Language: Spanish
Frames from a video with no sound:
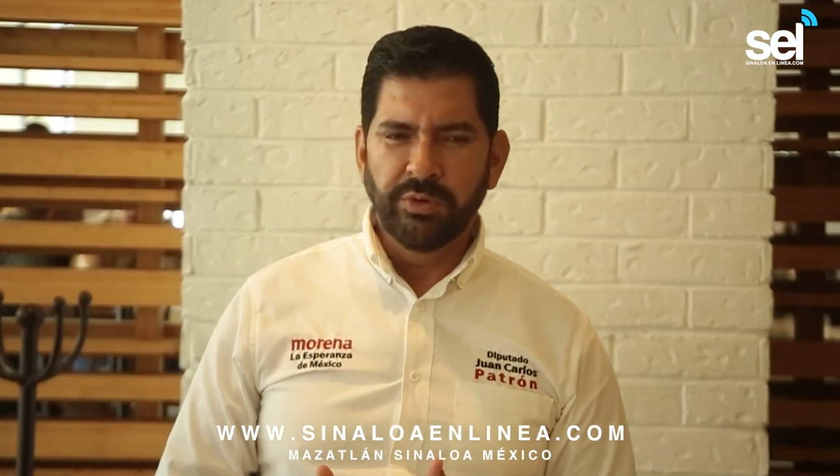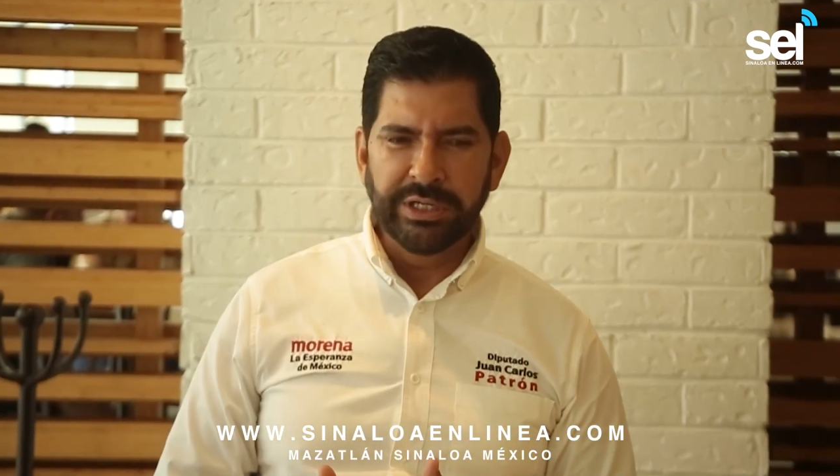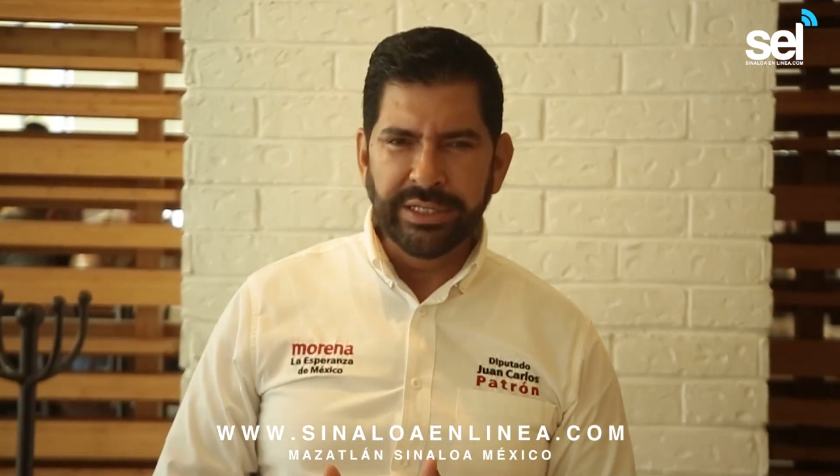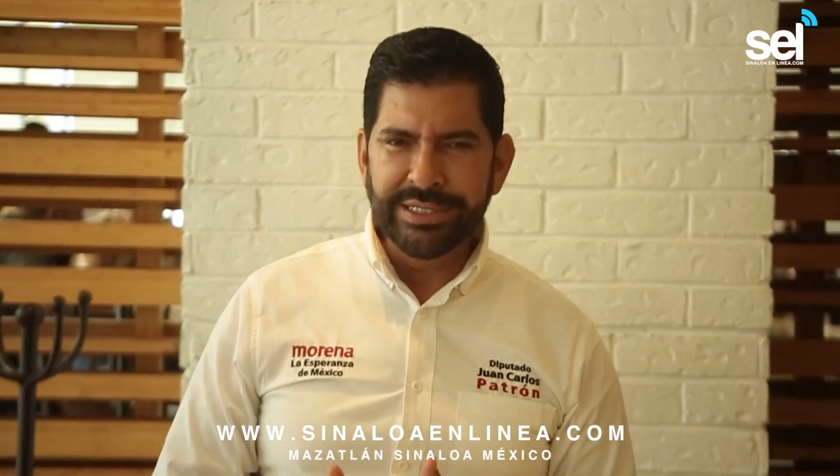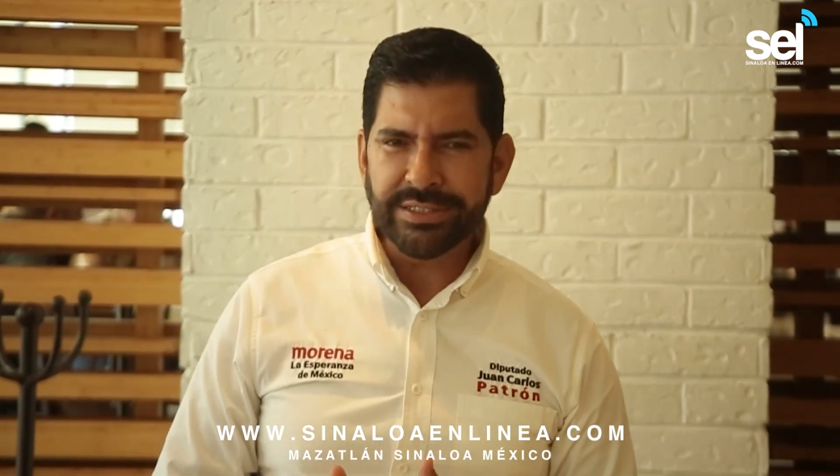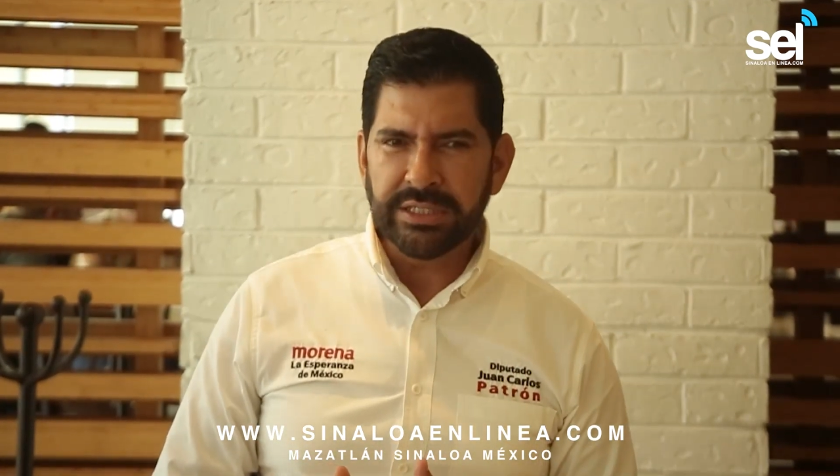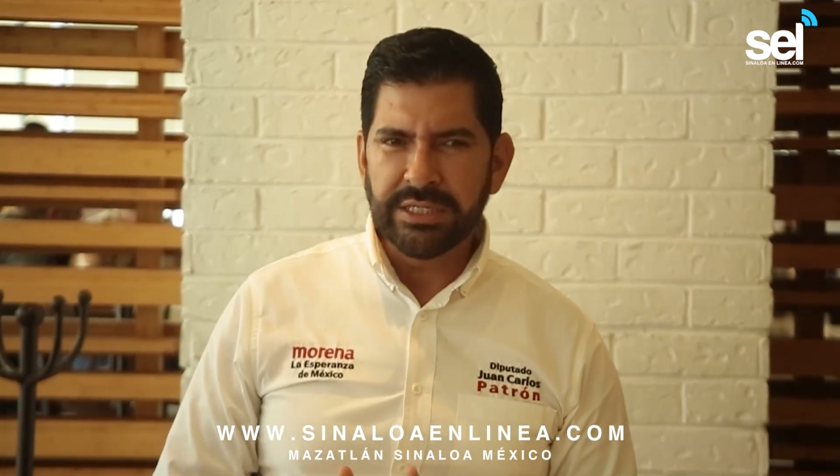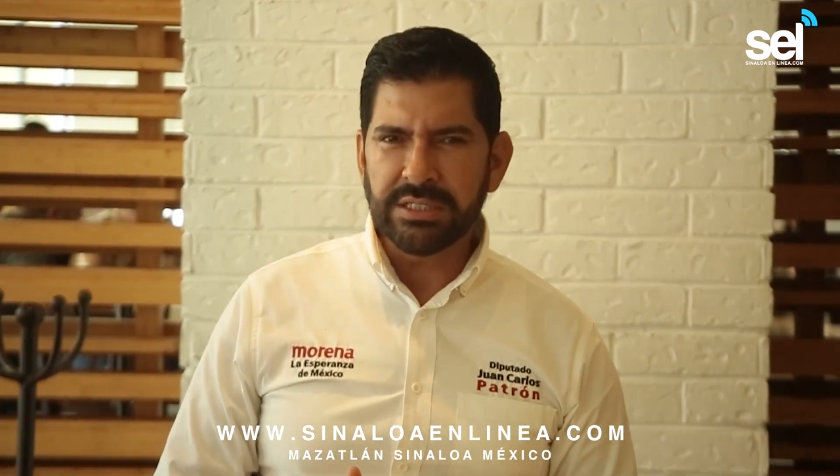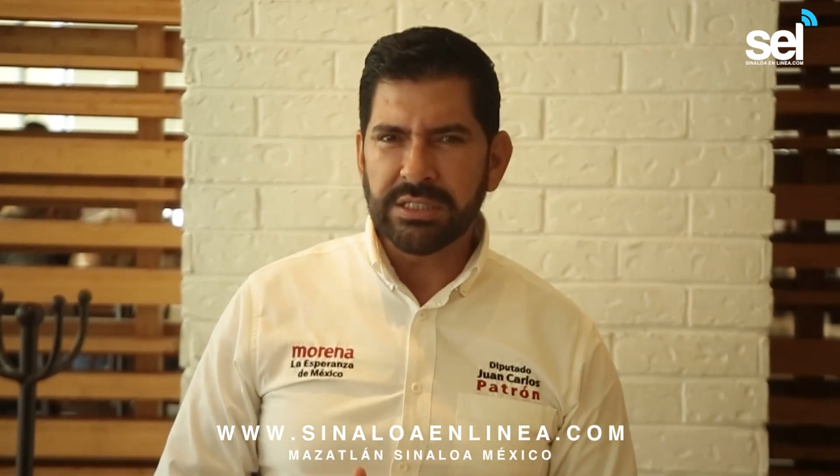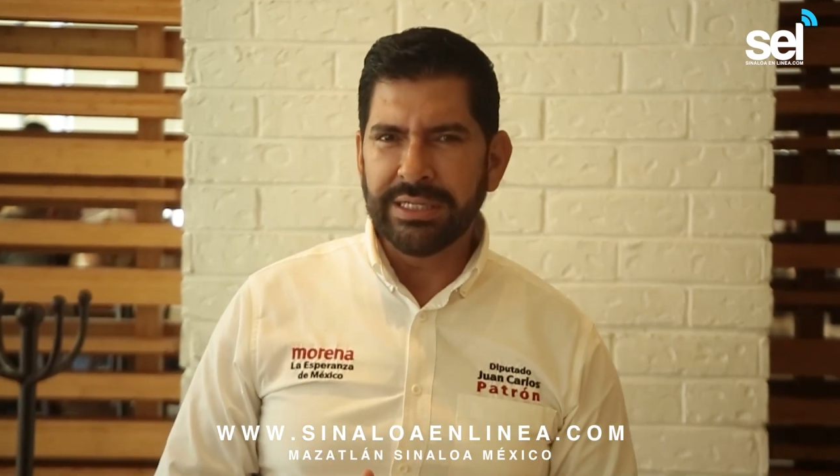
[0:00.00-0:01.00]

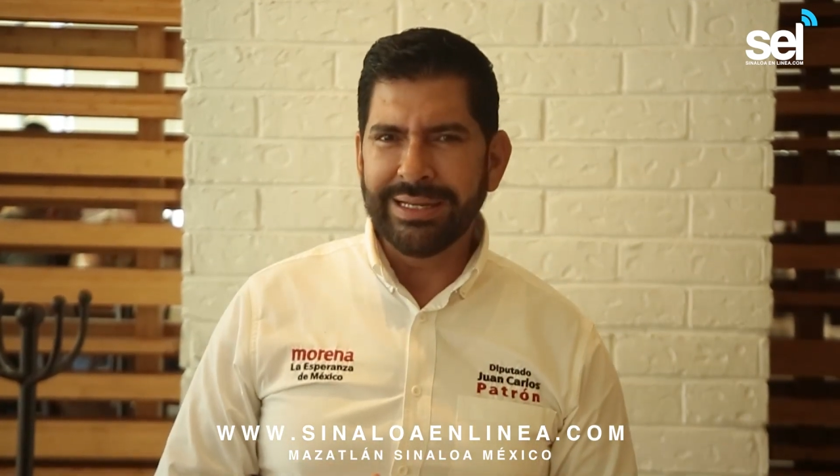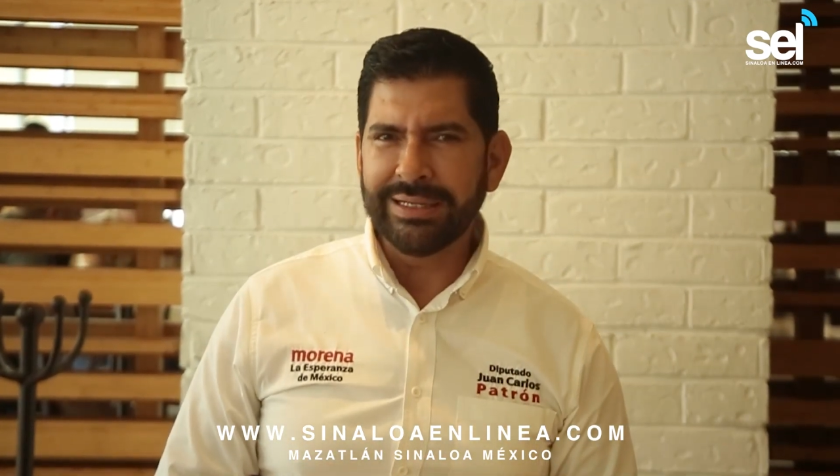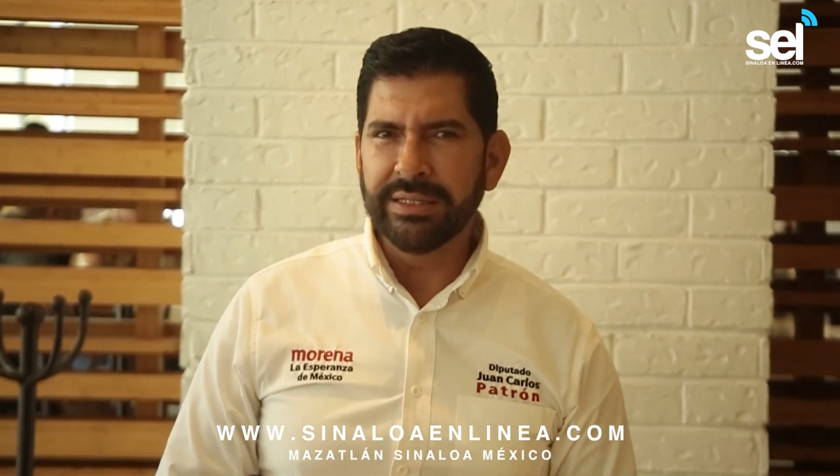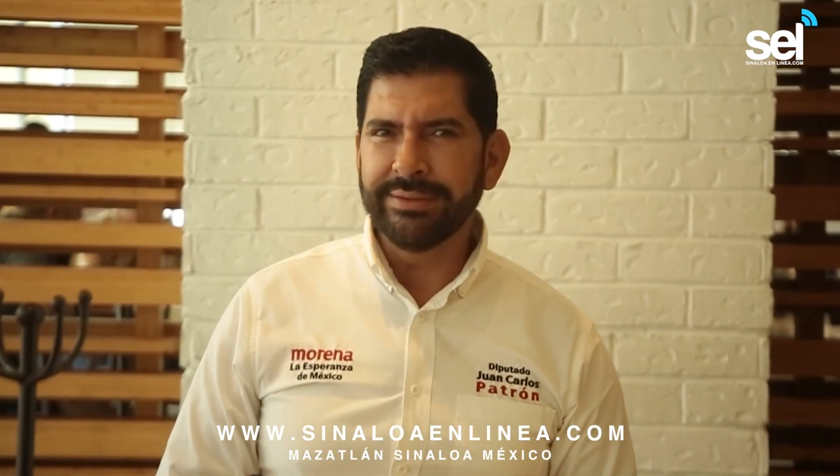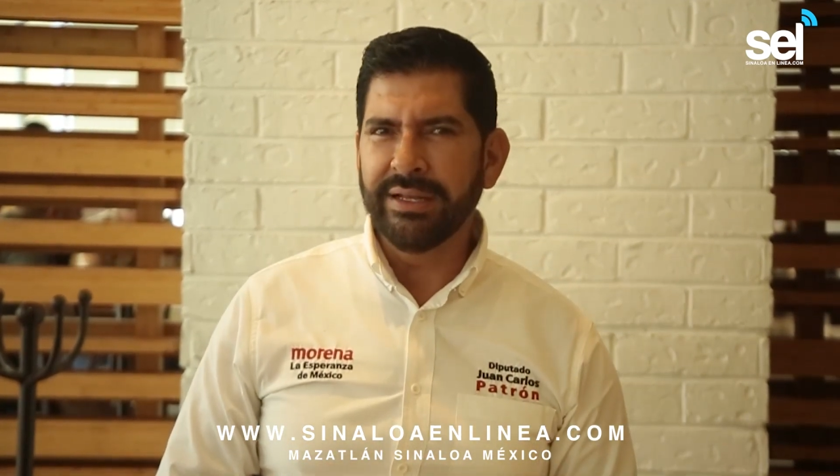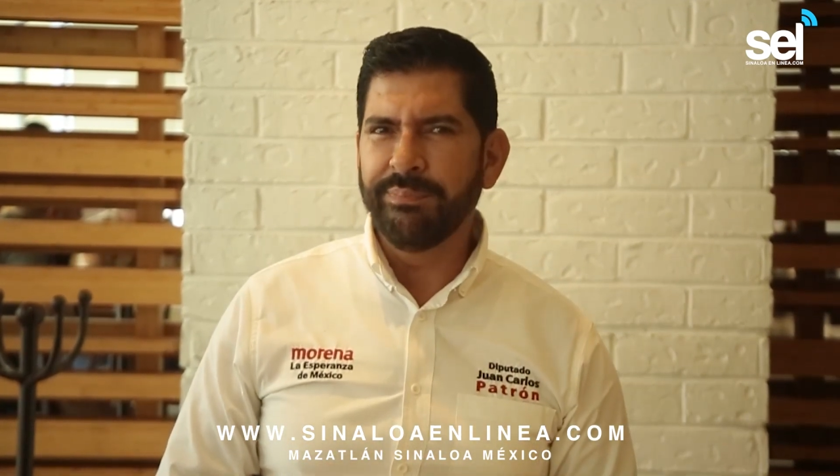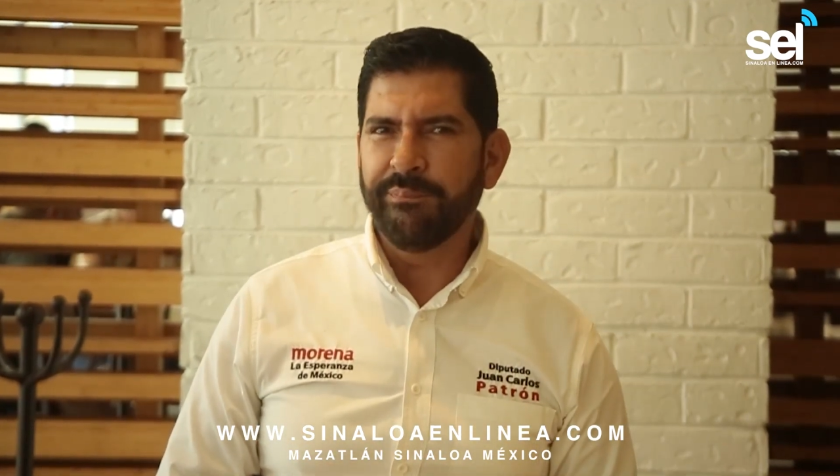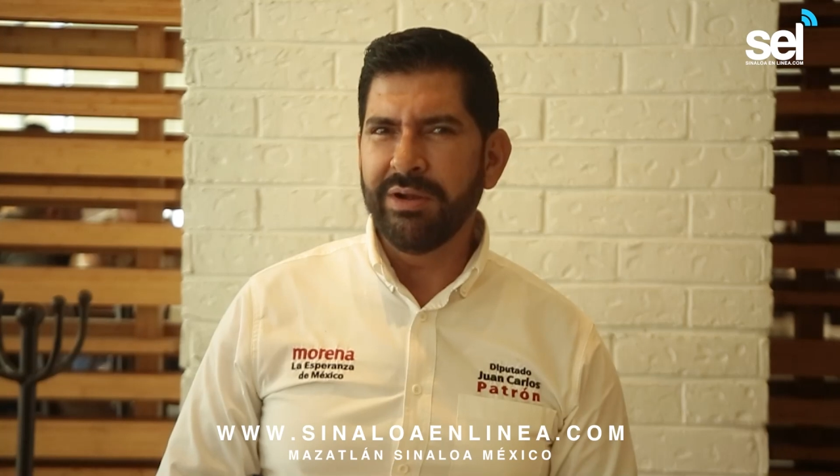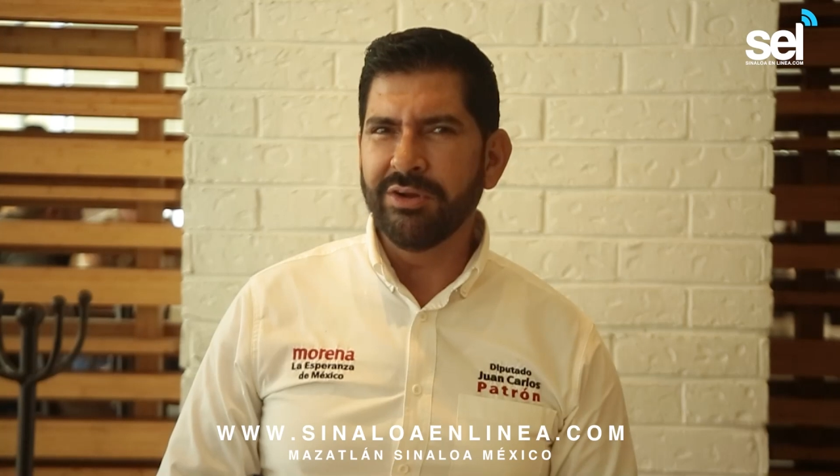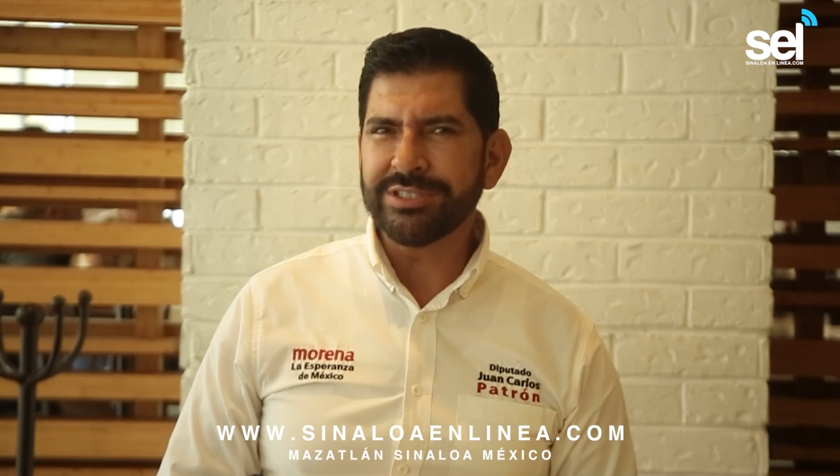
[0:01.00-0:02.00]
morenistas y la gente del pueblo